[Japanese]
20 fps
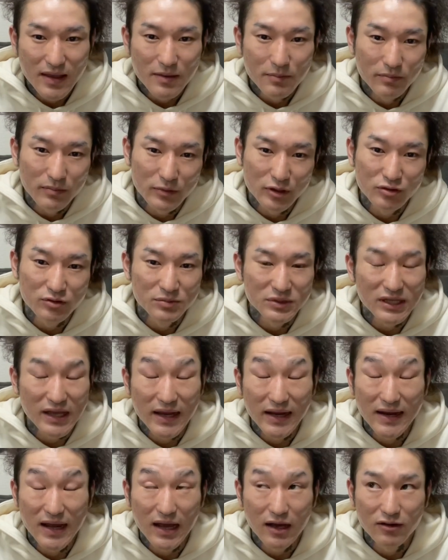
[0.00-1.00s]
僕みたい
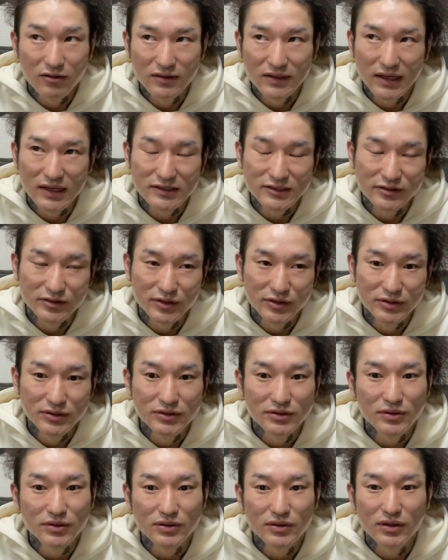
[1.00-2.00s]
なアホな奴の言う
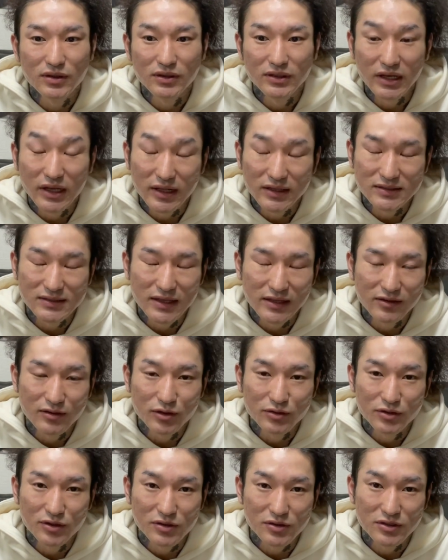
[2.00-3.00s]
ことをね、説
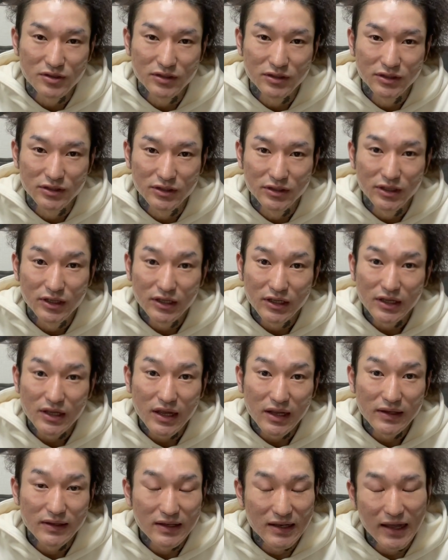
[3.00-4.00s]
得力
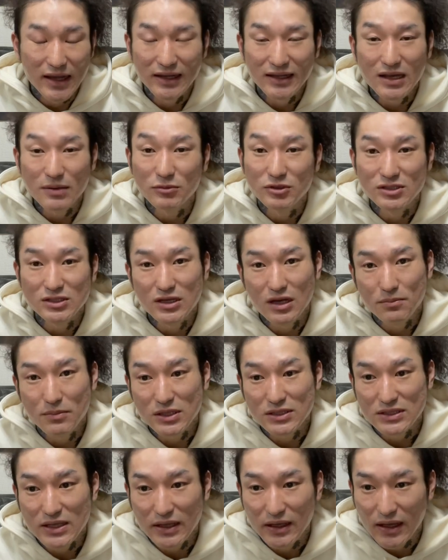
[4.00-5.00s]
ないかもしれま
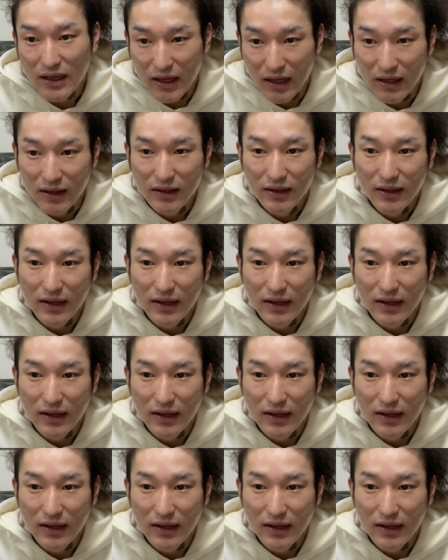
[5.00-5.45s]
せんが、